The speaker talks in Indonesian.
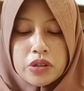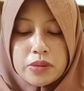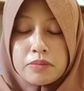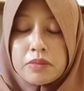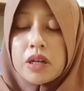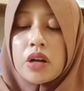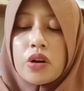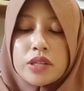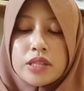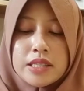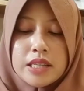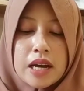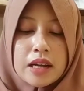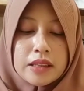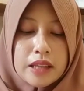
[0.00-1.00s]

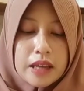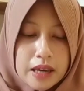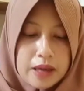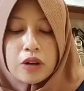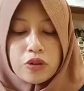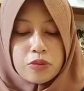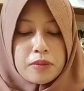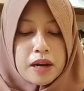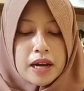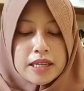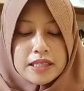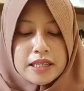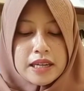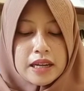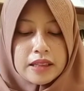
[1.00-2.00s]
melonjak teh Terima oh,
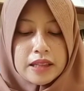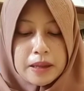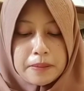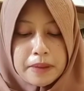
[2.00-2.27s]
kasih ya teh